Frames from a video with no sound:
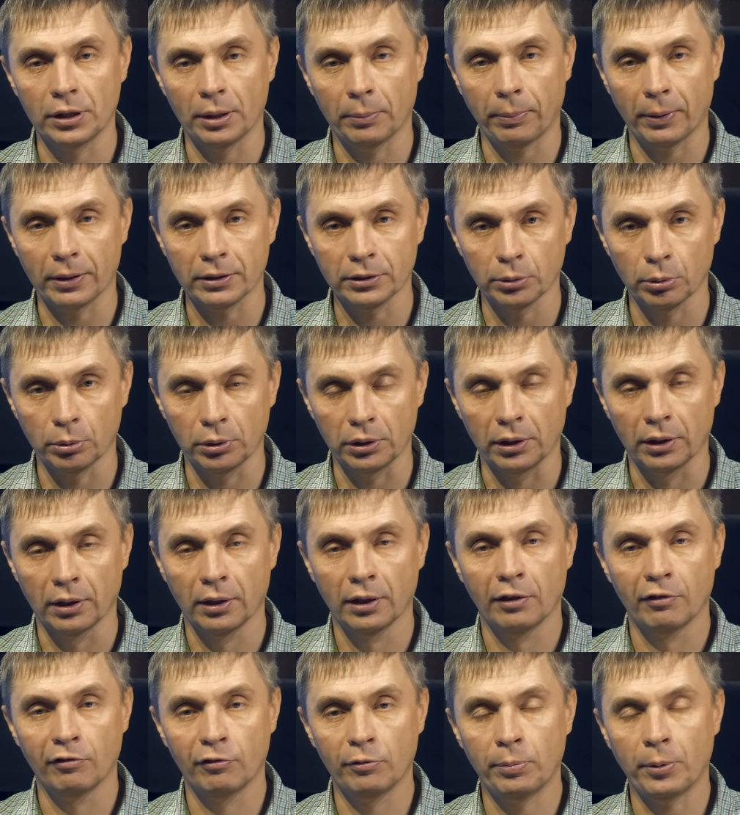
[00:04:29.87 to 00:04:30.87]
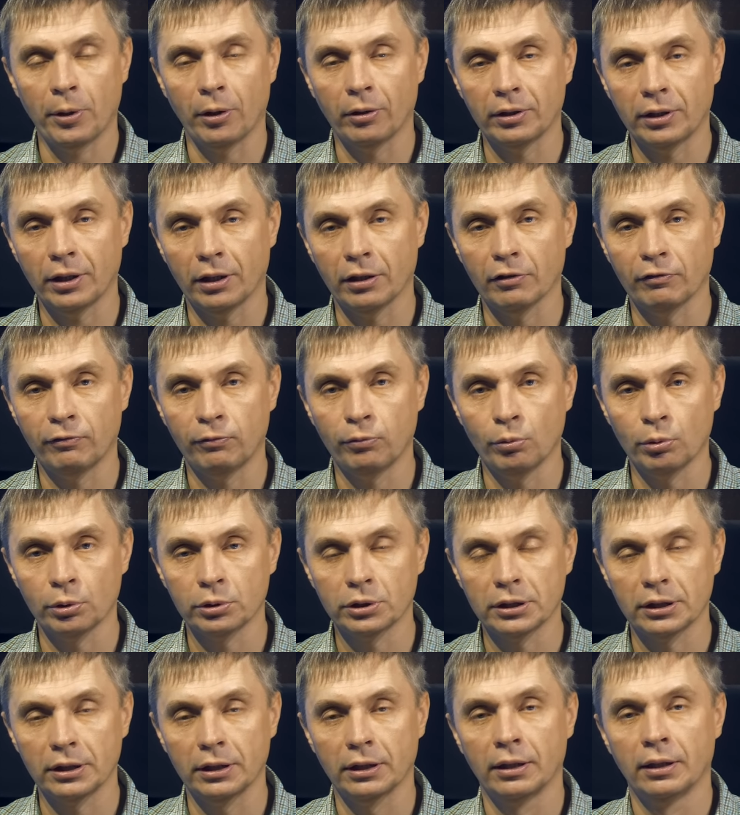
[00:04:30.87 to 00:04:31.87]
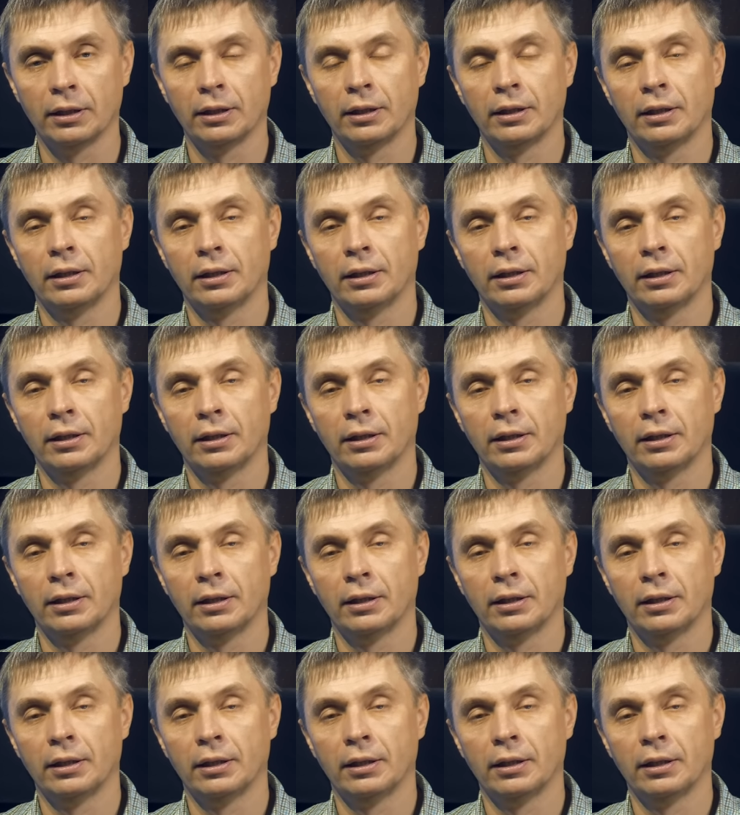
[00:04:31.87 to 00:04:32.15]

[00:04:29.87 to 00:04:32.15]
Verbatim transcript: диапазоне выполняла функции